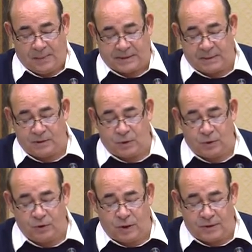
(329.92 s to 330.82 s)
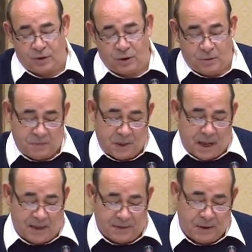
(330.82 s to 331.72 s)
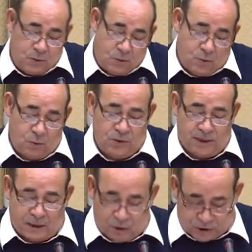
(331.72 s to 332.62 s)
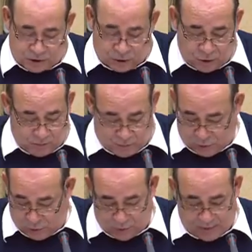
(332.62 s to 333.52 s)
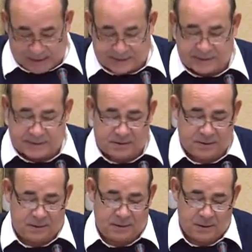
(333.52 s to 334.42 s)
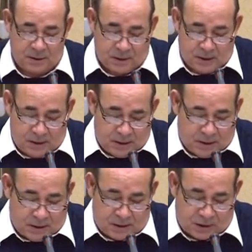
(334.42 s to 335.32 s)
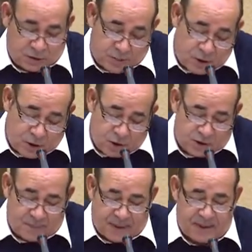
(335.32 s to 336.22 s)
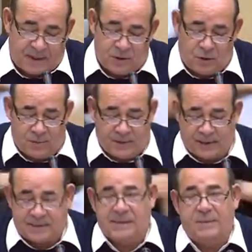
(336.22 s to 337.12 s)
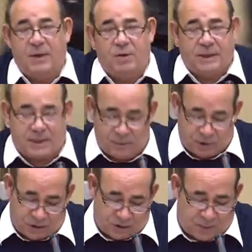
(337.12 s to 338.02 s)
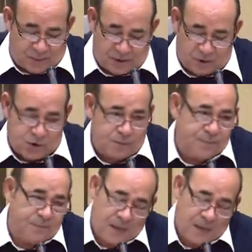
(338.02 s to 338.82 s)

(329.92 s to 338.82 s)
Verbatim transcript: Pasamos a continuación a hacer un diagnóstico, lo más resumido que nos ha parecido, del sistema educativo en estos momentos.